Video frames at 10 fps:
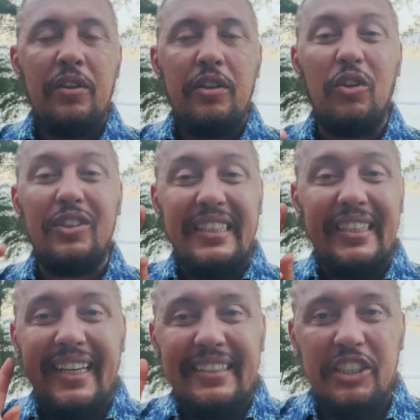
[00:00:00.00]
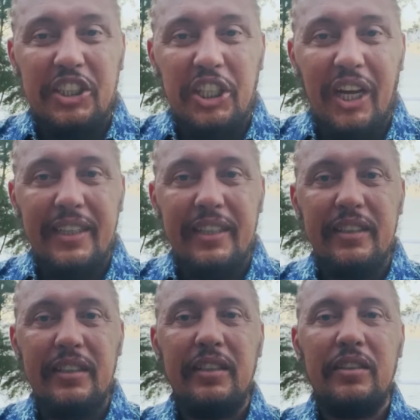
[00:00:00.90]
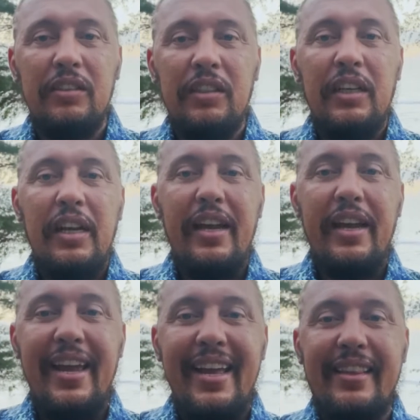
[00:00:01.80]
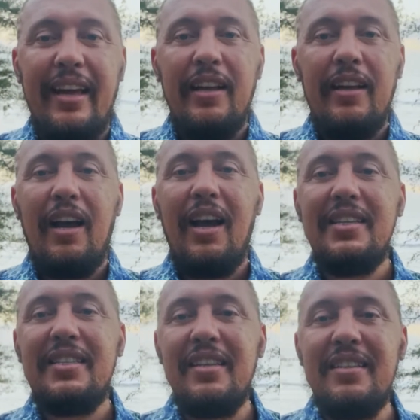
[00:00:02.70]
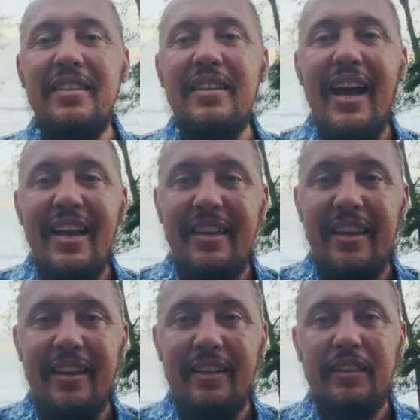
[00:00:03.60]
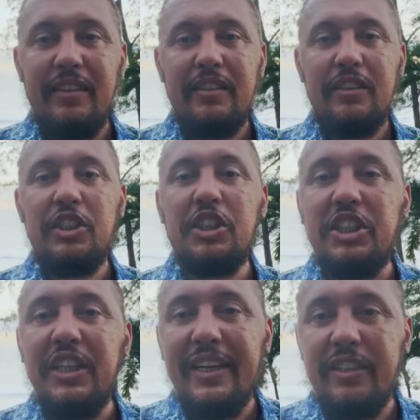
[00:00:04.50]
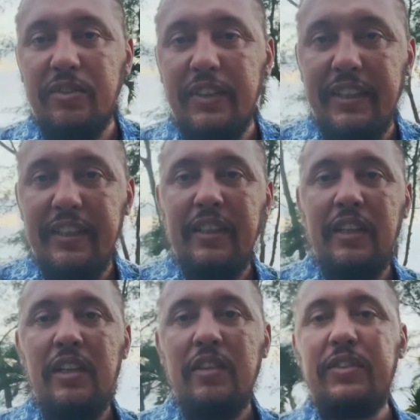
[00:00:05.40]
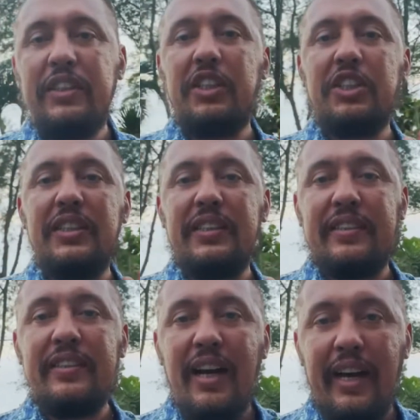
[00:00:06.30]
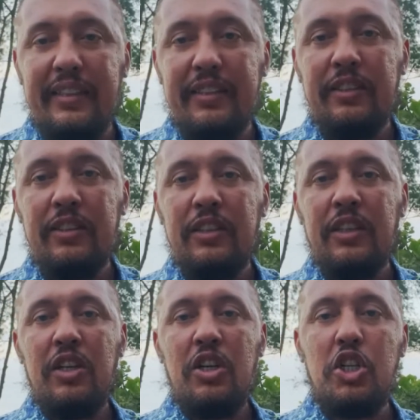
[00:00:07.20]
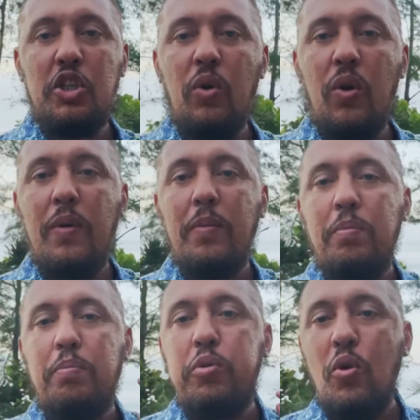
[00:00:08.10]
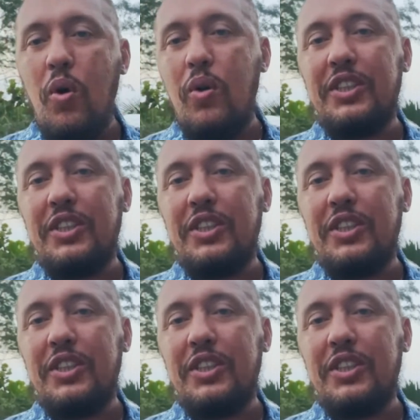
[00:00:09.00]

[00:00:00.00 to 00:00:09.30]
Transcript: Но третий шаг – это осознание жертвы. Вы должны знать, что Бог